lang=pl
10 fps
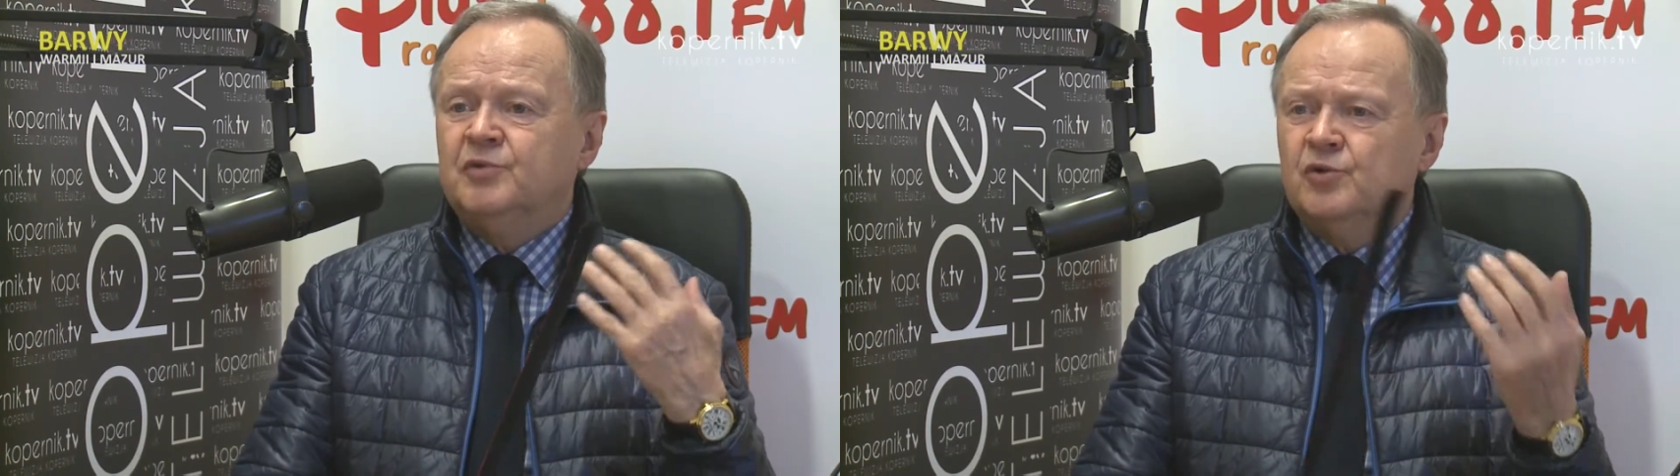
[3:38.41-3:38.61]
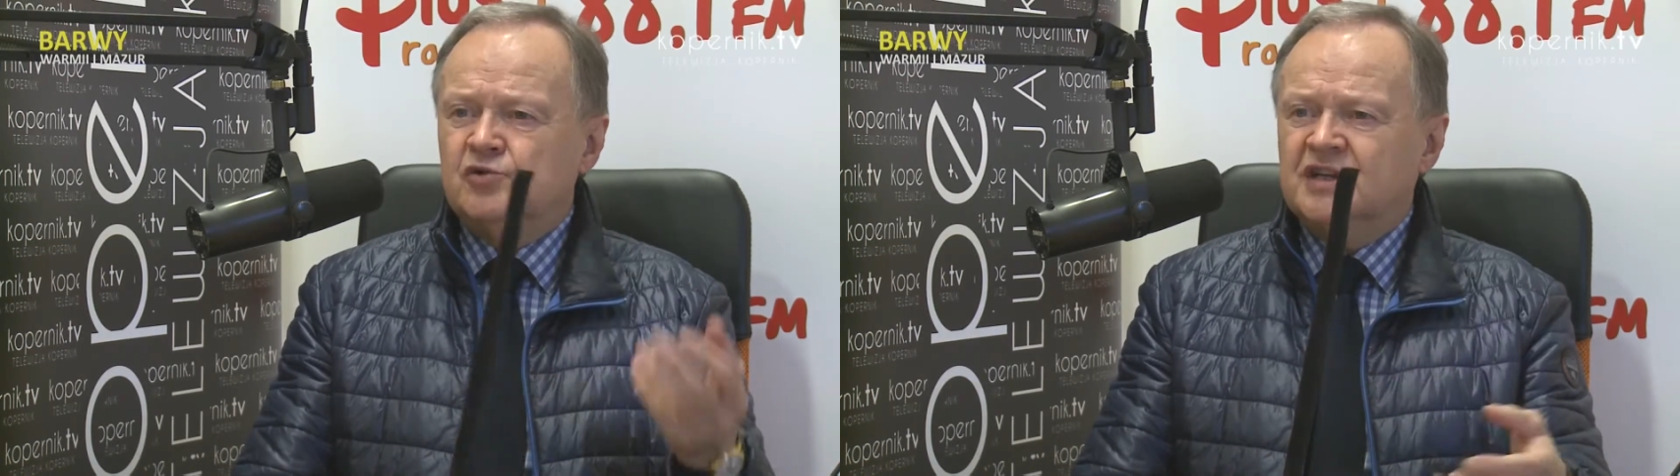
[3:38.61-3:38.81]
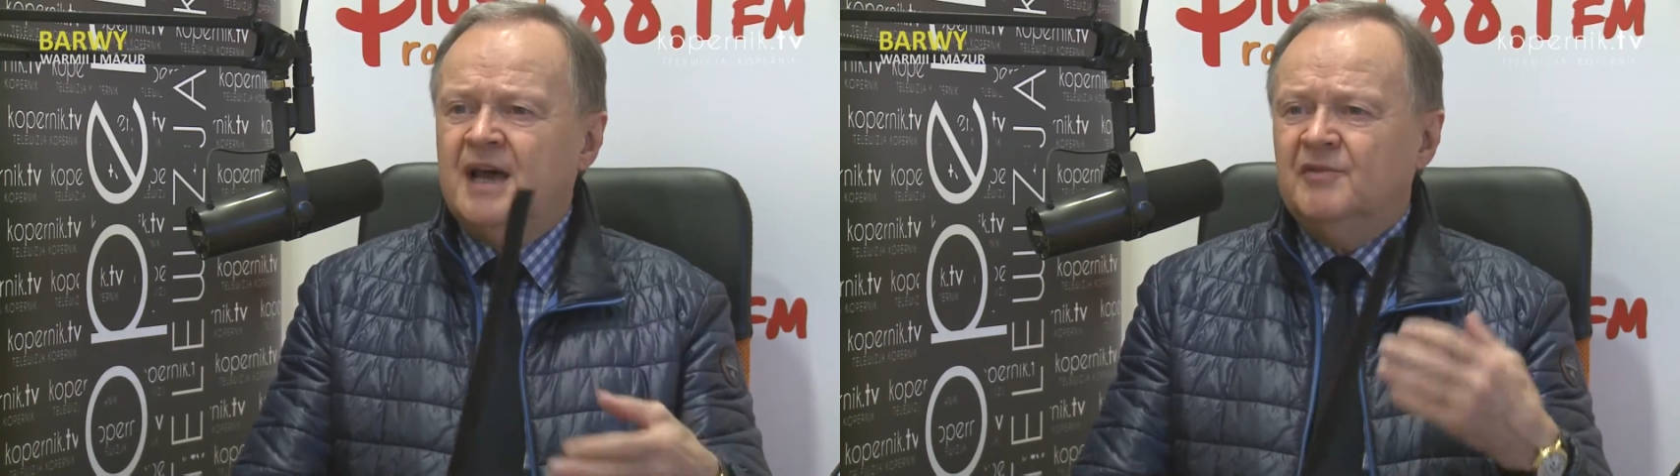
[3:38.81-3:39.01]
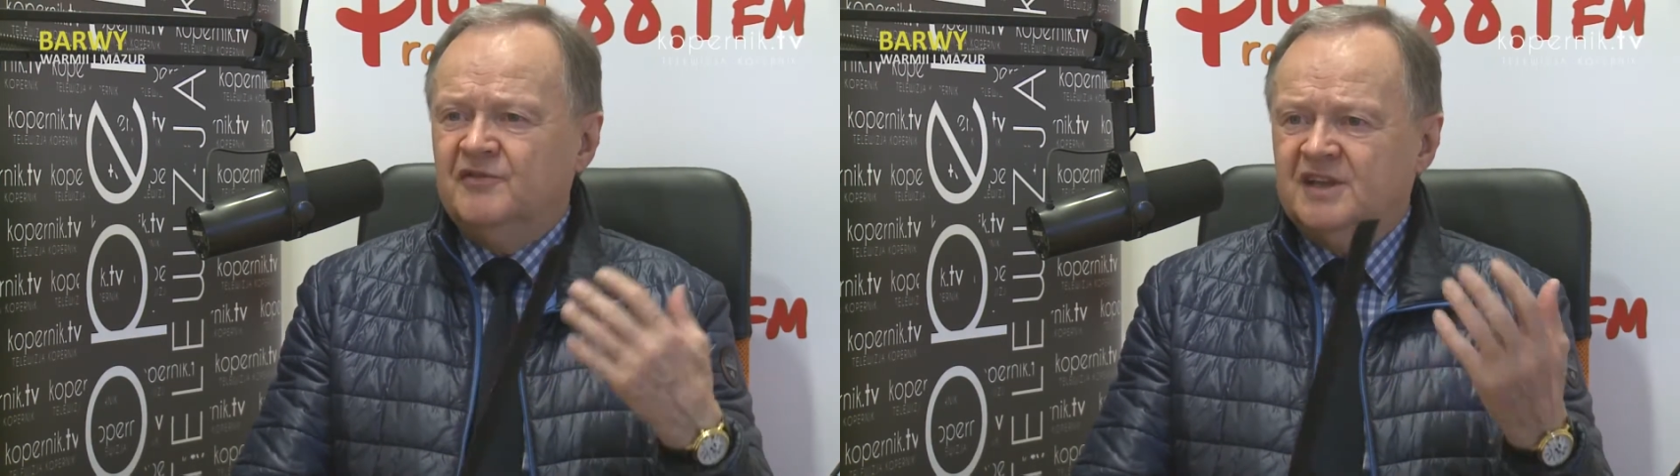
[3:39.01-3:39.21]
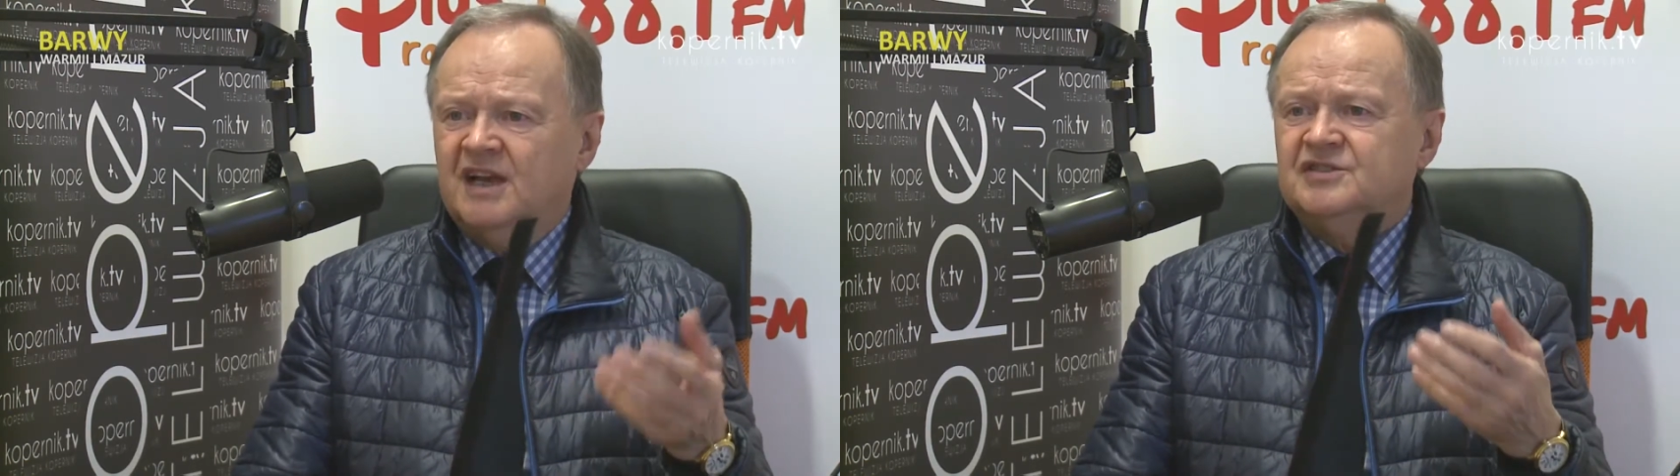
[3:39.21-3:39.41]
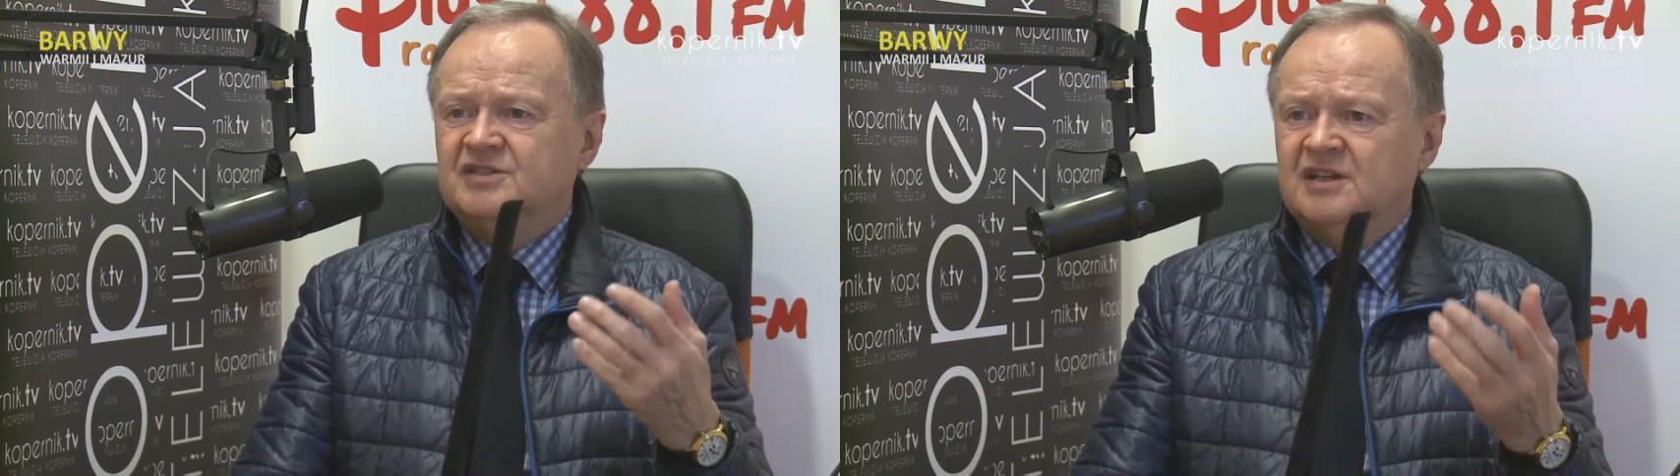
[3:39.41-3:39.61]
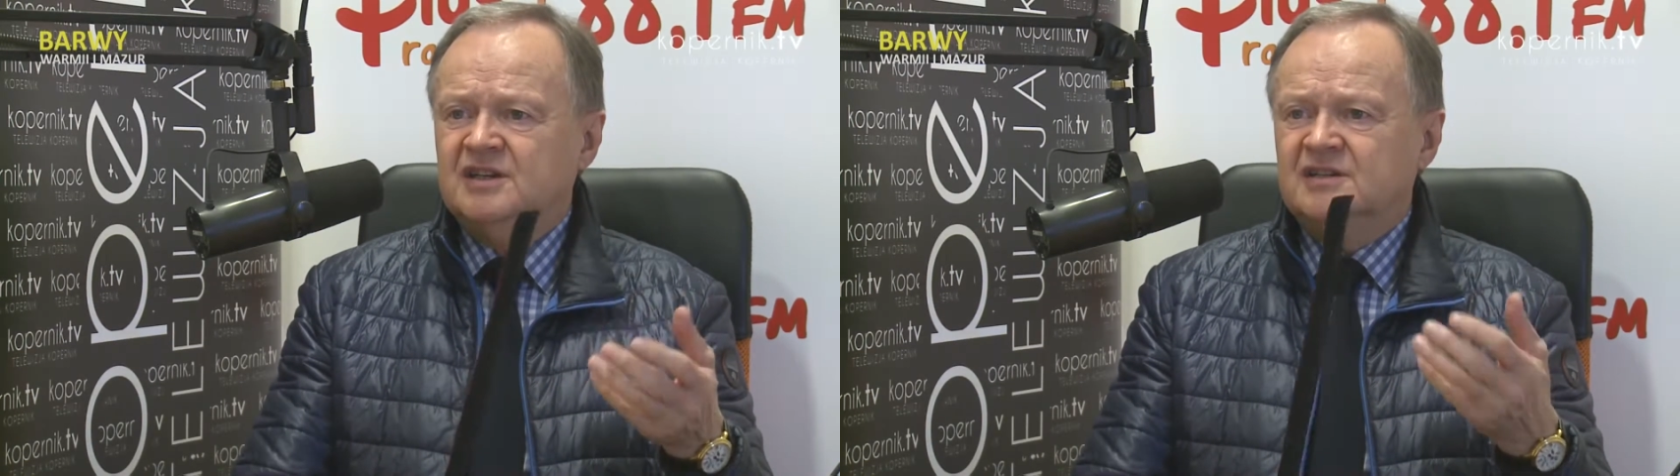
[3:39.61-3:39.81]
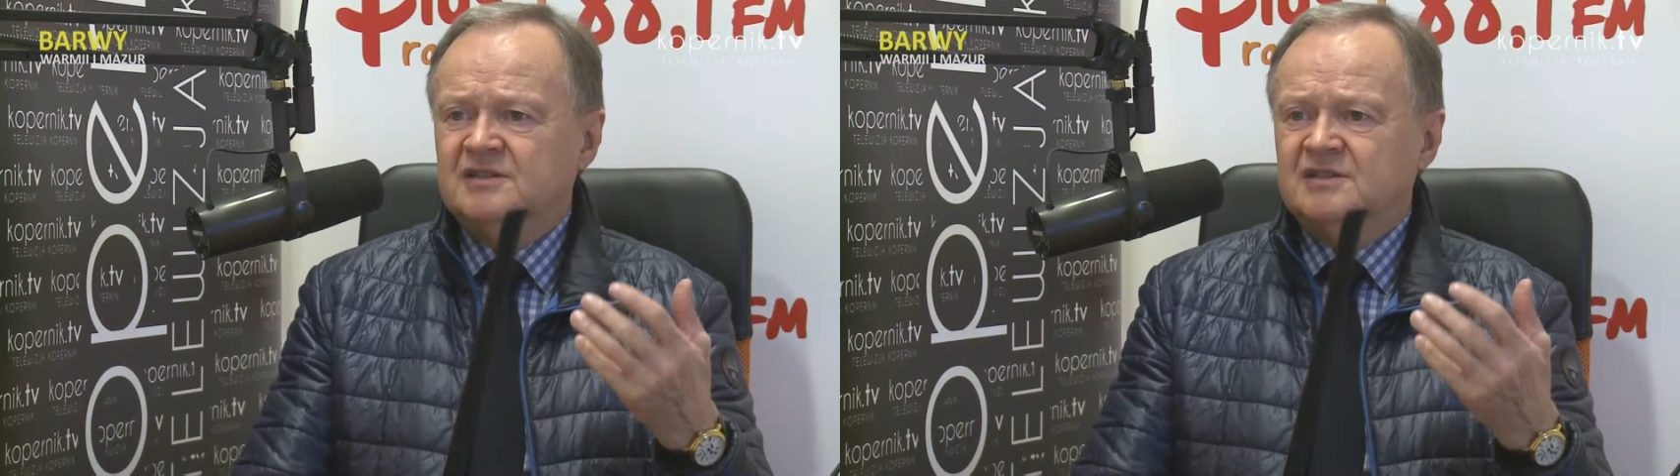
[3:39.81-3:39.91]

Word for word: poruszamy w trakcie... E,